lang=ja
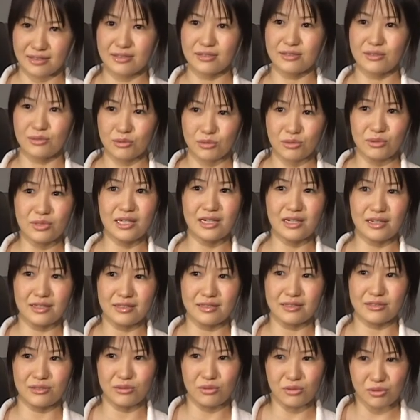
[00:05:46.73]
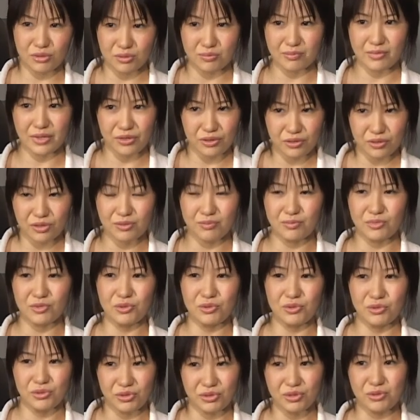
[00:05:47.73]
その中にすごく迷いも
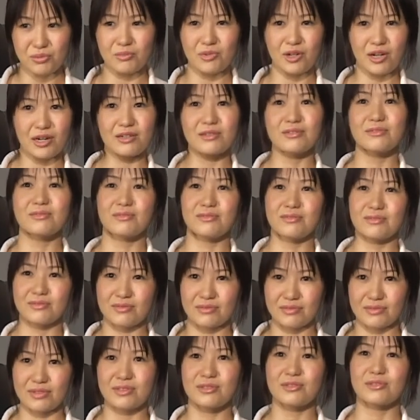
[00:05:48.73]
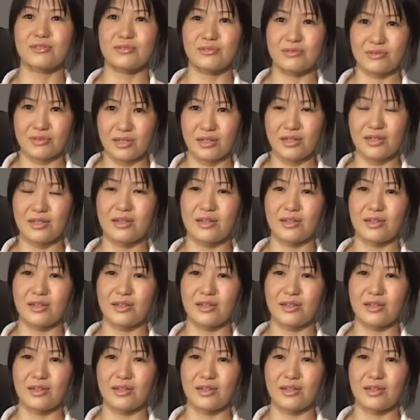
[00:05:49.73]
動揺もあるんですよね。